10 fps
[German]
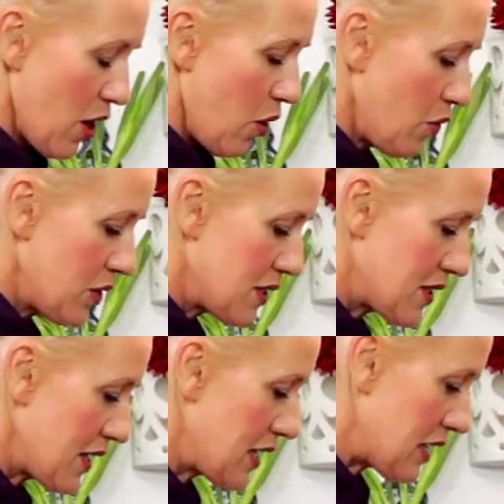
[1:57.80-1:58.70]

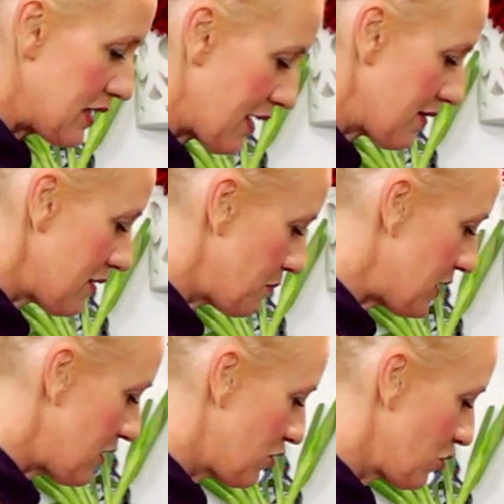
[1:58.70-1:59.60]
Und äh, das ist
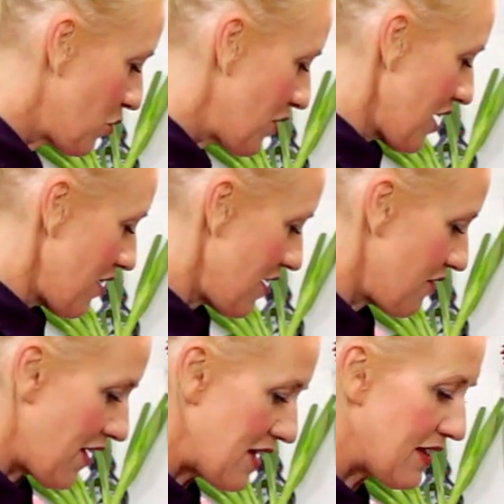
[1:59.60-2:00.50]
bitte so, äh,
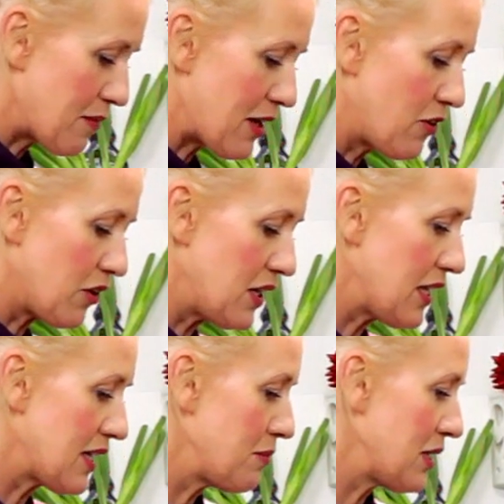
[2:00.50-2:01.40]
falls jemand noch
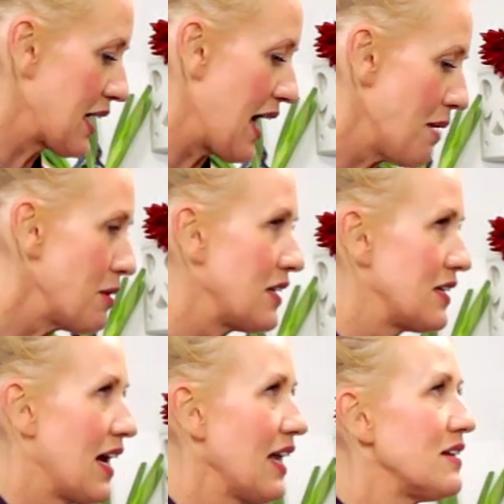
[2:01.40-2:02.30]
nicht damit
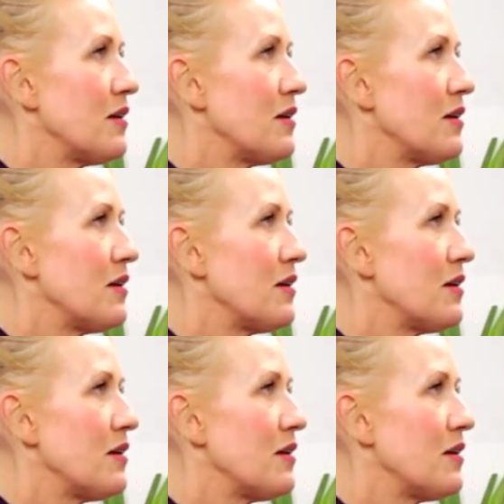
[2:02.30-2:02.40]
gearbeitet hat,